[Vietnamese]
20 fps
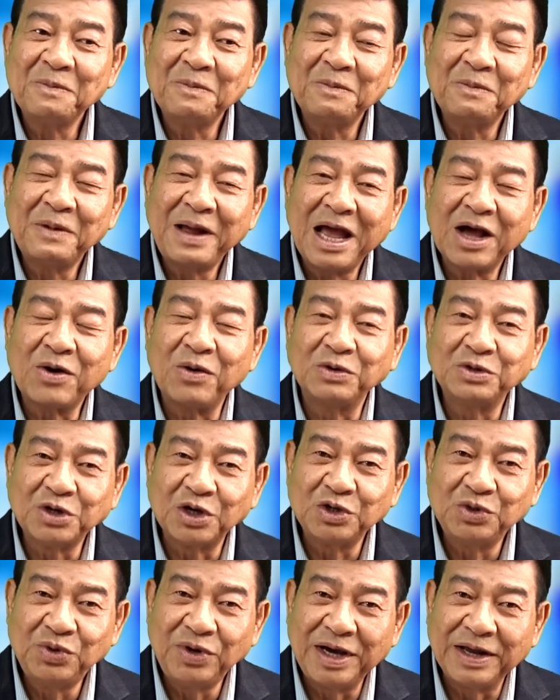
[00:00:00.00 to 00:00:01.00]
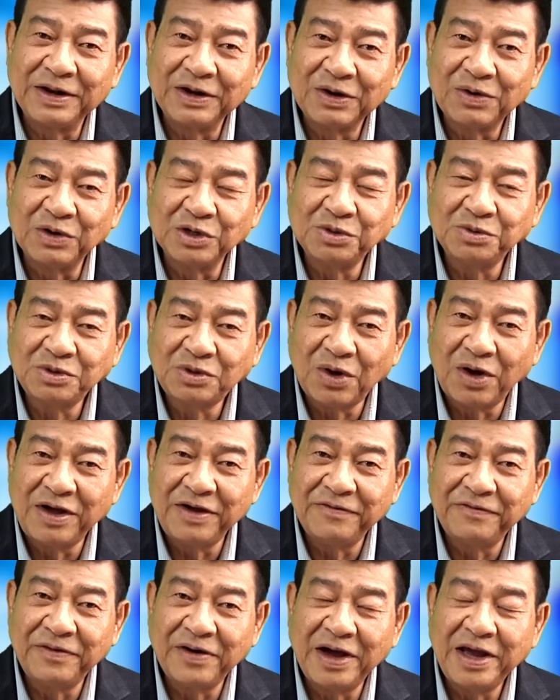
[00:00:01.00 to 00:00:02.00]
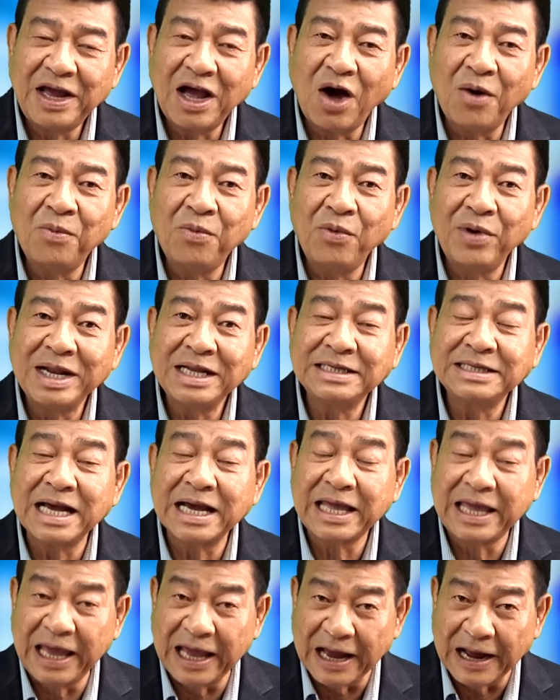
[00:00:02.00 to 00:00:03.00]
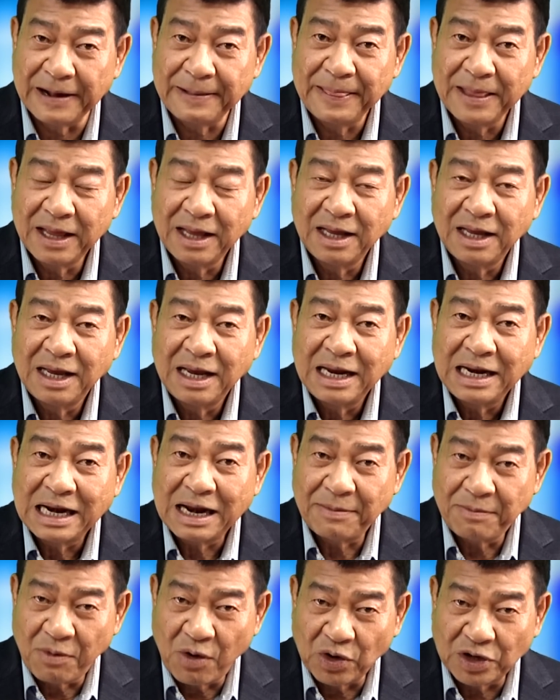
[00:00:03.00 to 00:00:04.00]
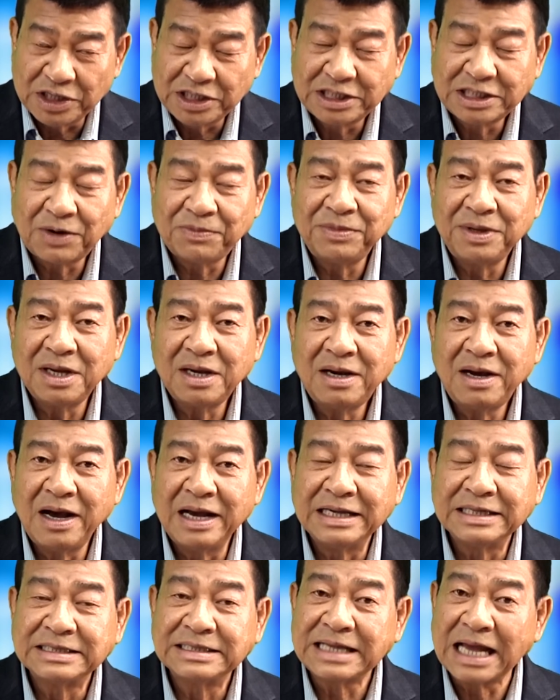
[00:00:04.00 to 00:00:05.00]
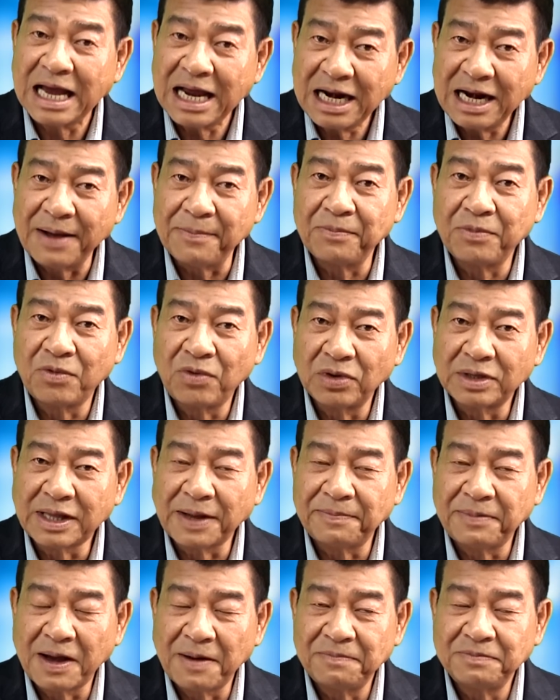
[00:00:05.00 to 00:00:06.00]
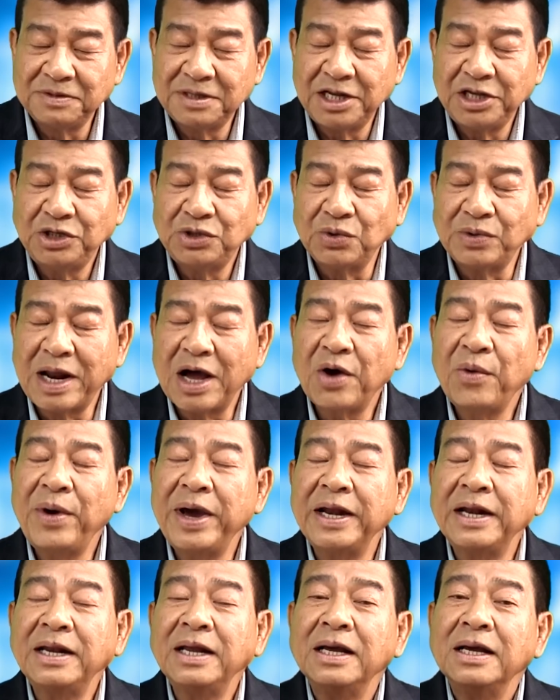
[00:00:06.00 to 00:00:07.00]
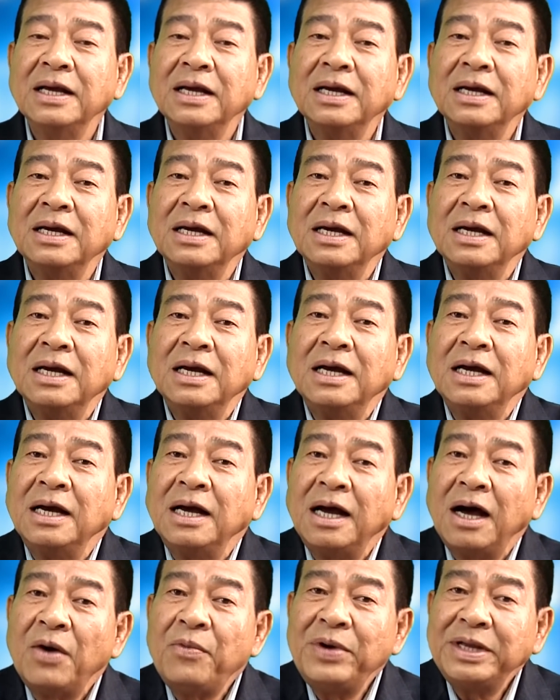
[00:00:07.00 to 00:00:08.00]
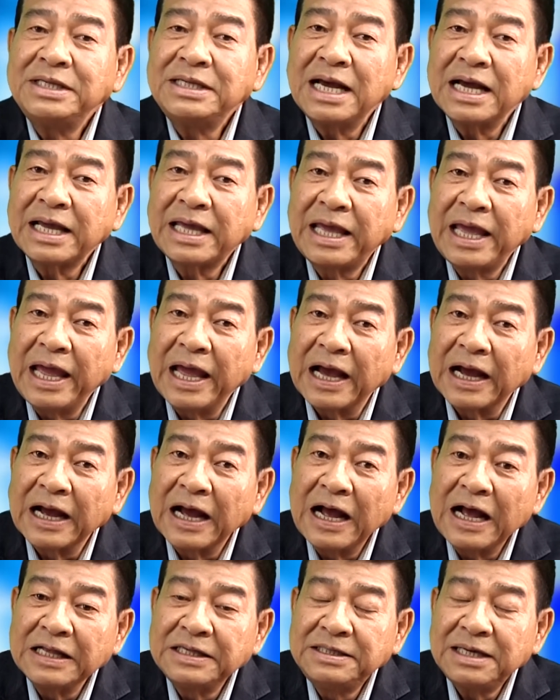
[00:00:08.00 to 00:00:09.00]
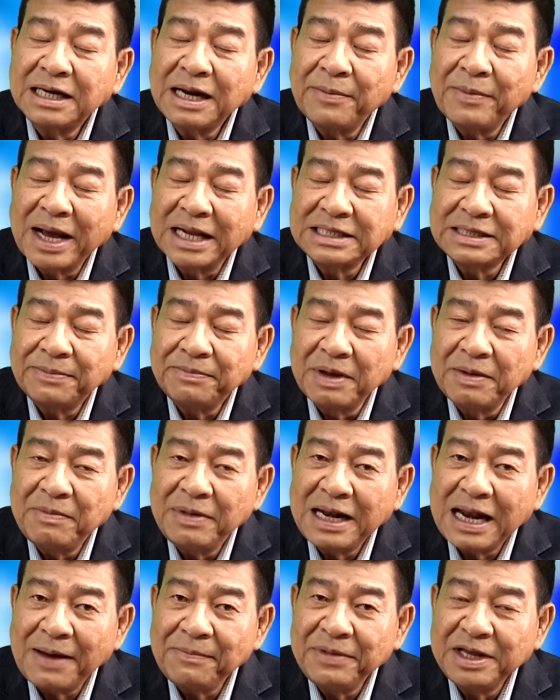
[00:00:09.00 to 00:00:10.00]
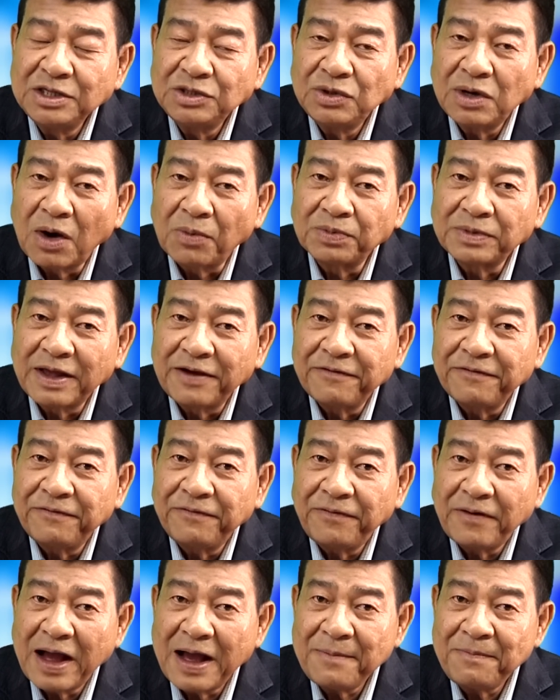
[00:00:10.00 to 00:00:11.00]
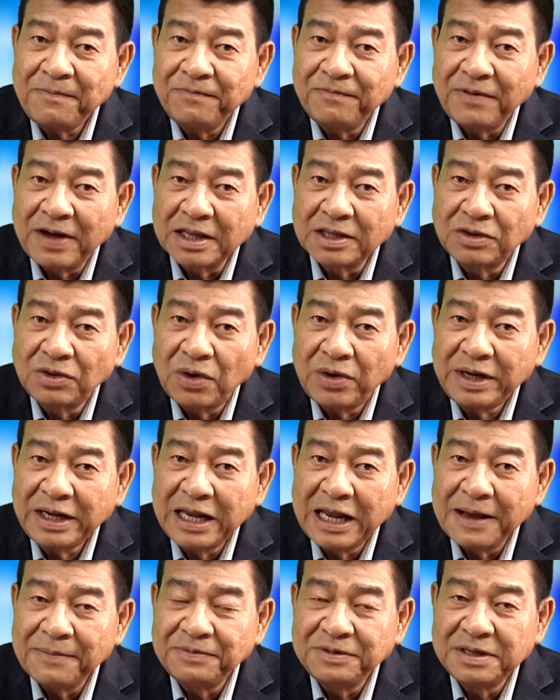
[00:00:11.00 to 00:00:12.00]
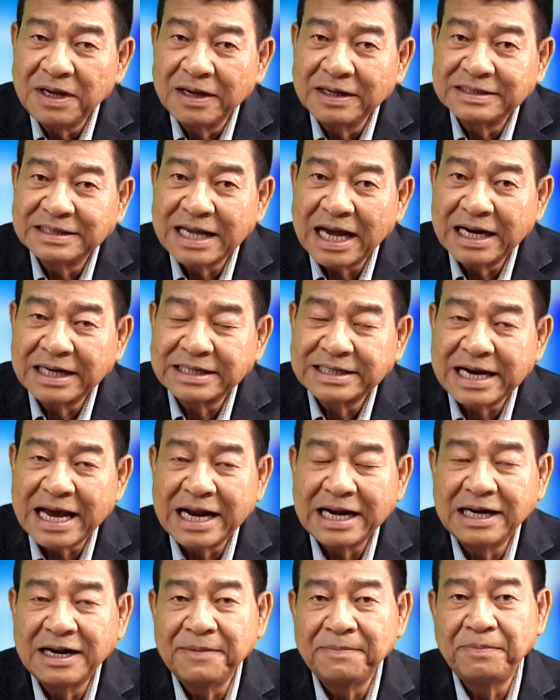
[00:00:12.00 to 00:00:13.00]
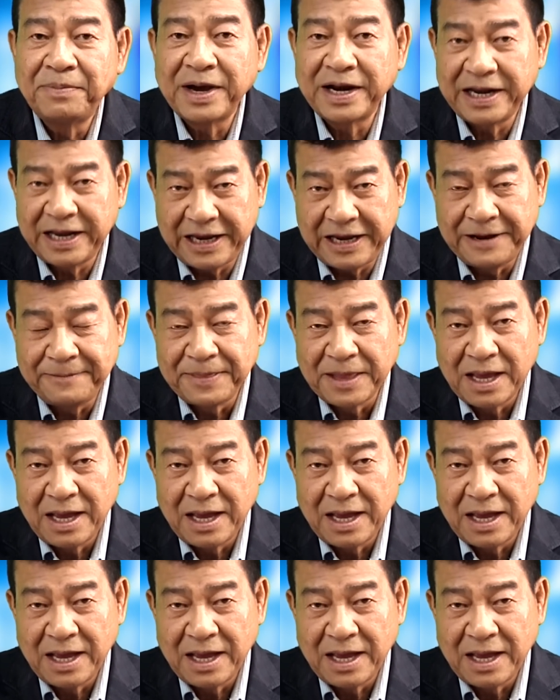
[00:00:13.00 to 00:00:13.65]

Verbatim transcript: nghe cuộc trò chuyện của chúng tôi với ông Nguyễn Gia Kiểng, là một trong những người sáng lập của tập hợp Dân chủ đa nguyên. Ông Nguyễn Gia Kiển à, trước năm 1975 đi du học tại Pháp và tốt nghiệp trường Santran de Paris